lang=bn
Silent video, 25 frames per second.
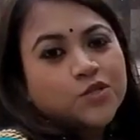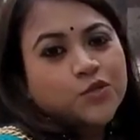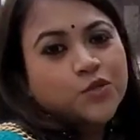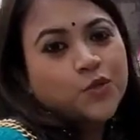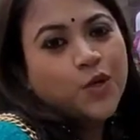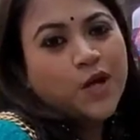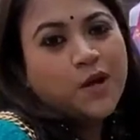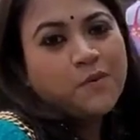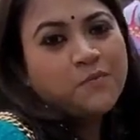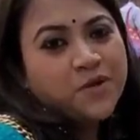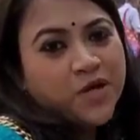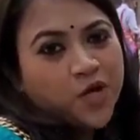
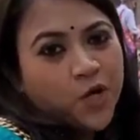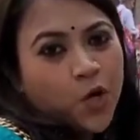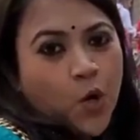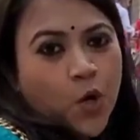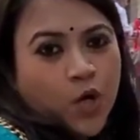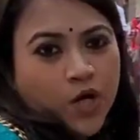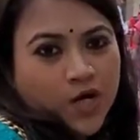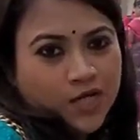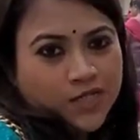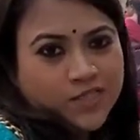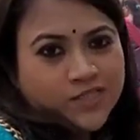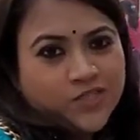তো আমরা
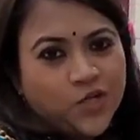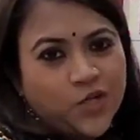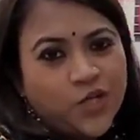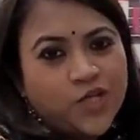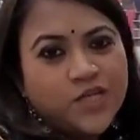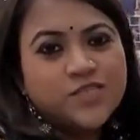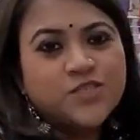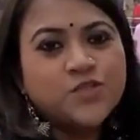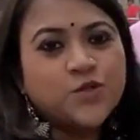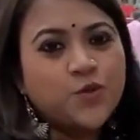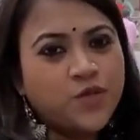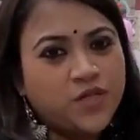
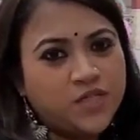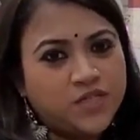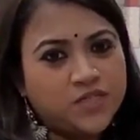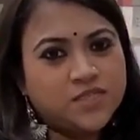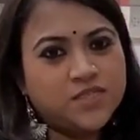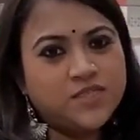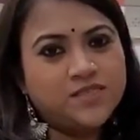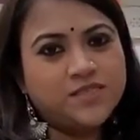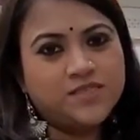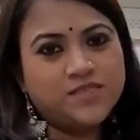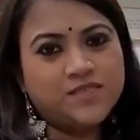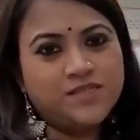কঙ্কালীতলায় চলে
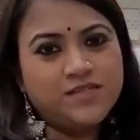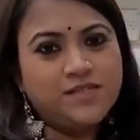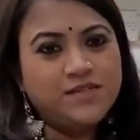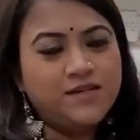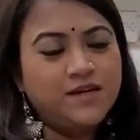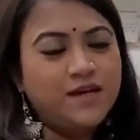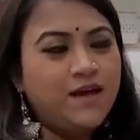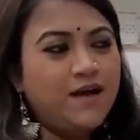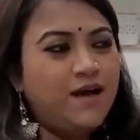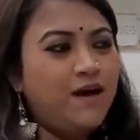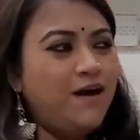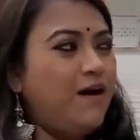এসেছি
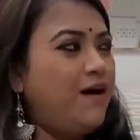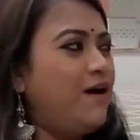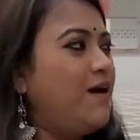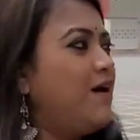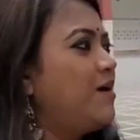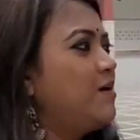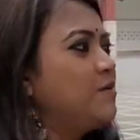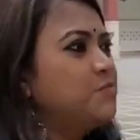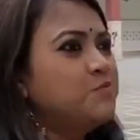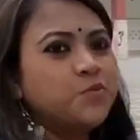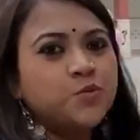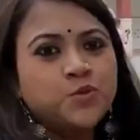
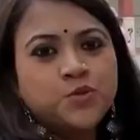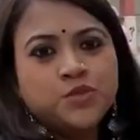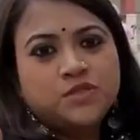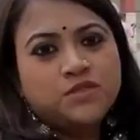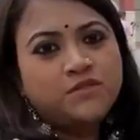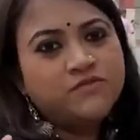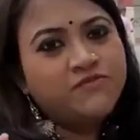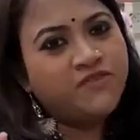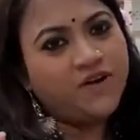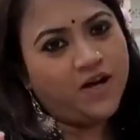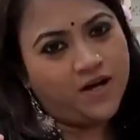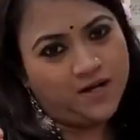আর
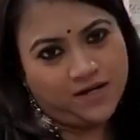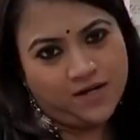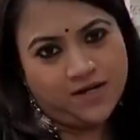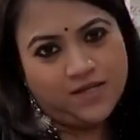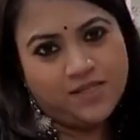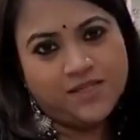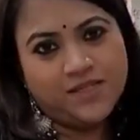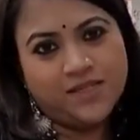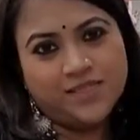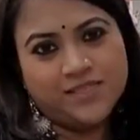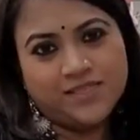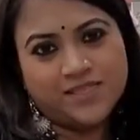মন্দির
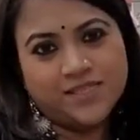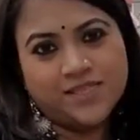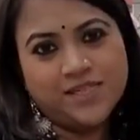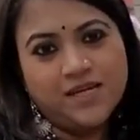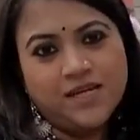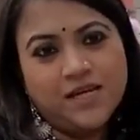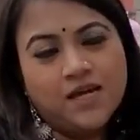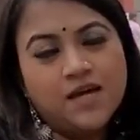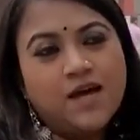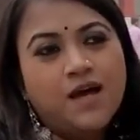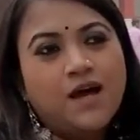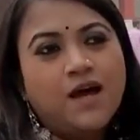ফাঁকাই আছে
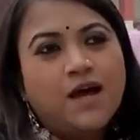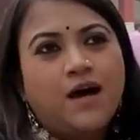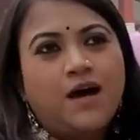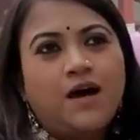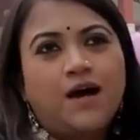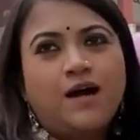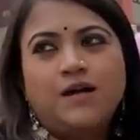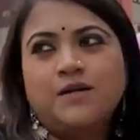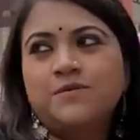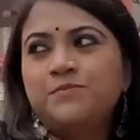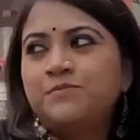আর